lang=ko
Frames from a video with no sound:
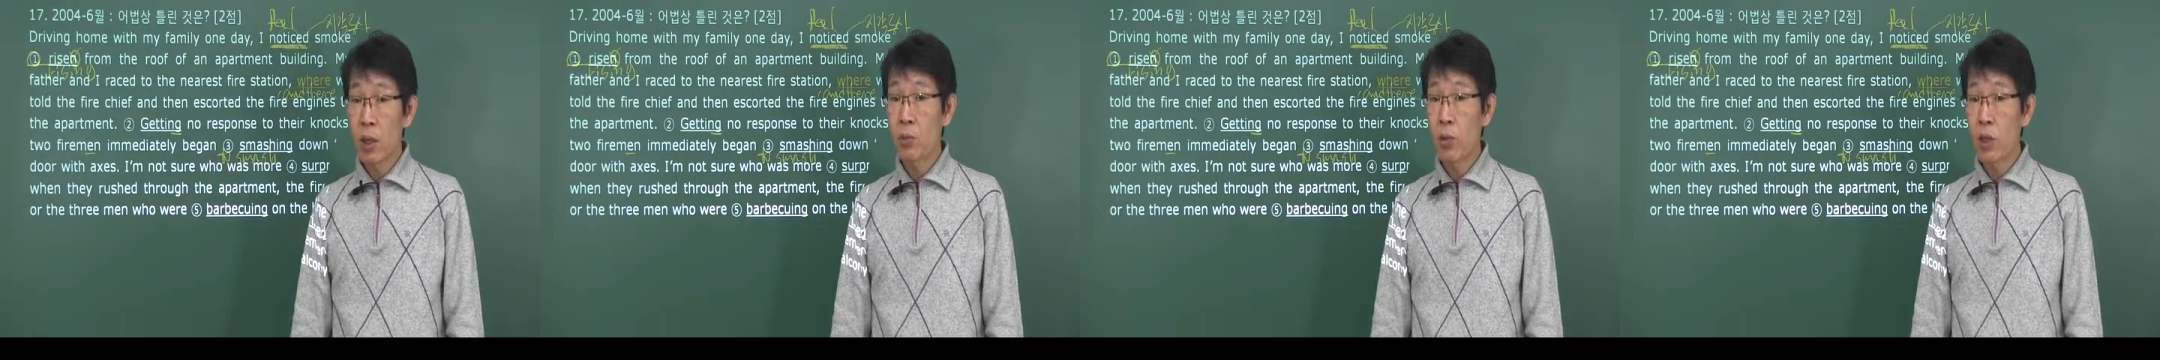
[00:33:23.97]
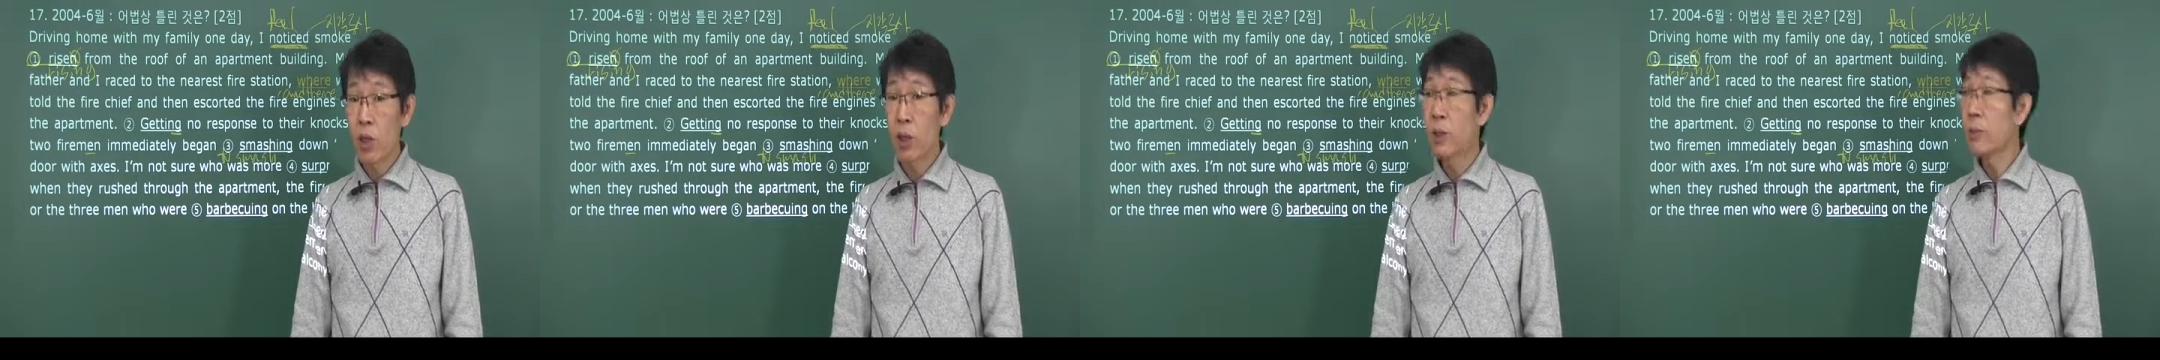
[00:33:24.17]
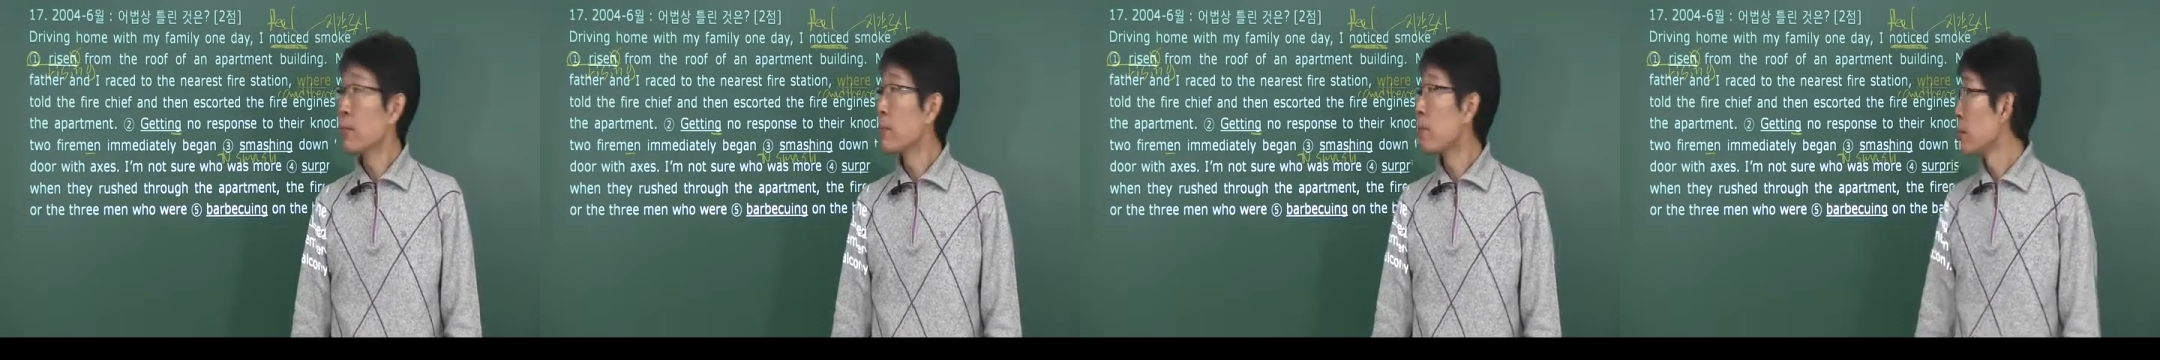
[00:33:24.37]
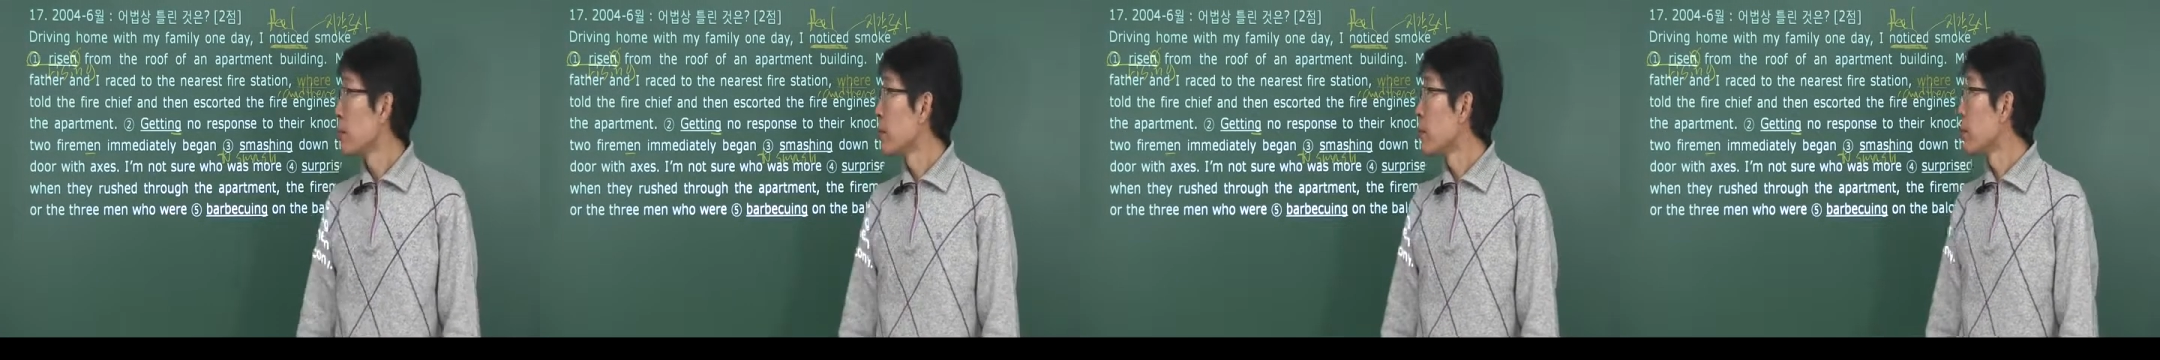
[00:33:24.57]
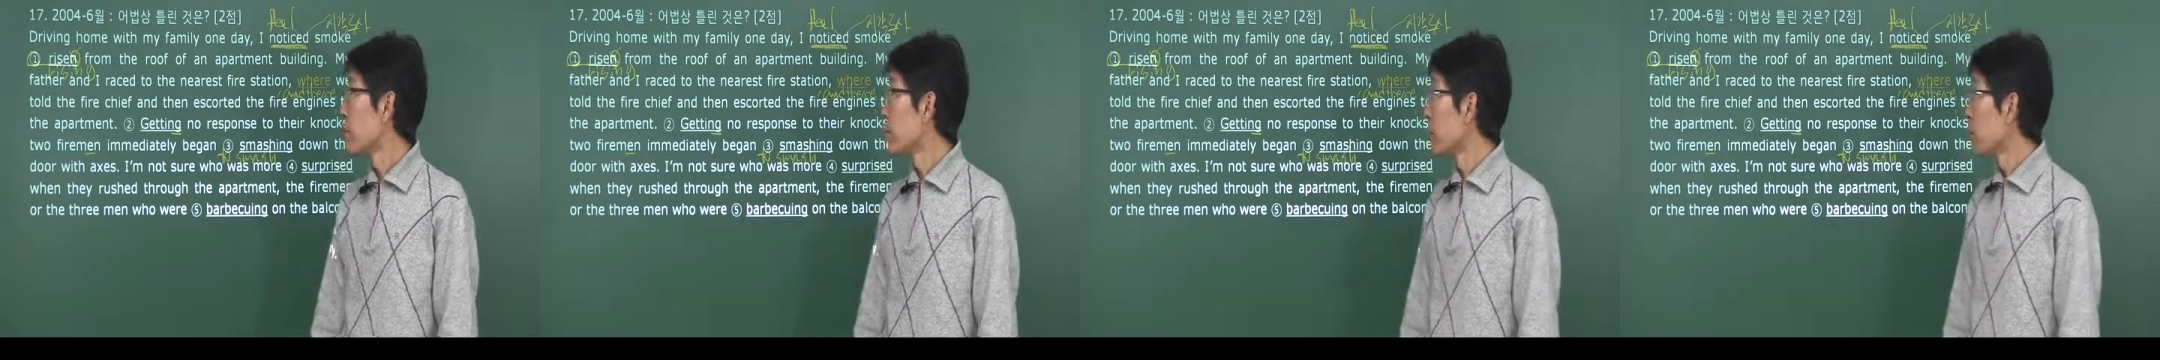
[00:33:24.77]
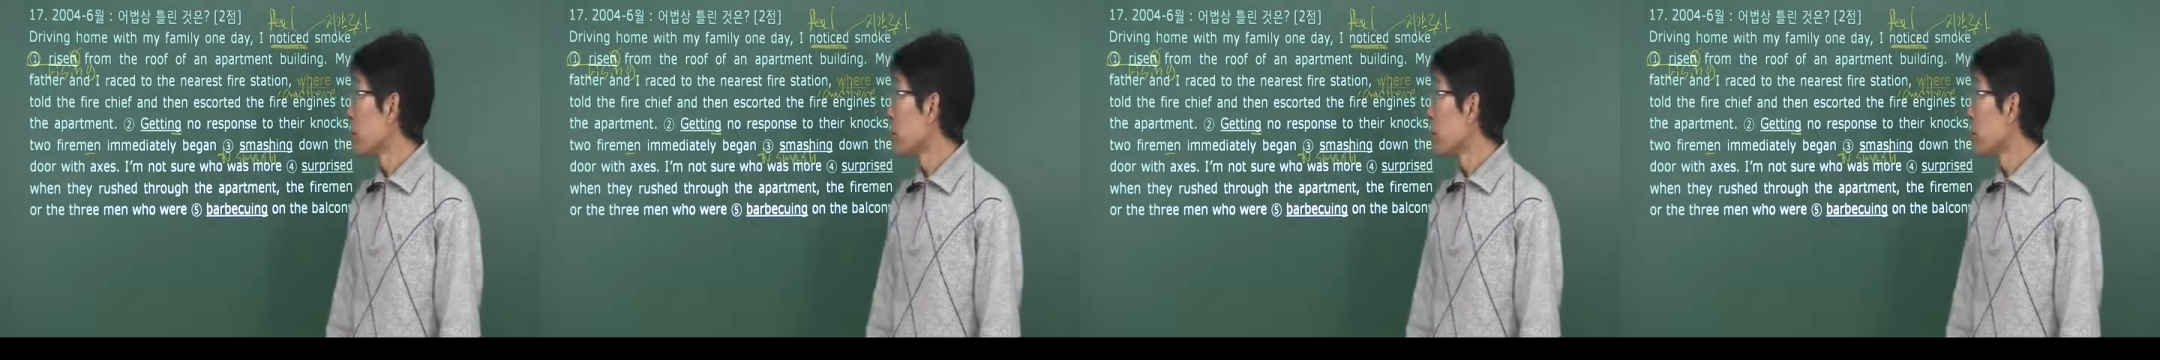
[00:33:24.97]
겁니다. 음.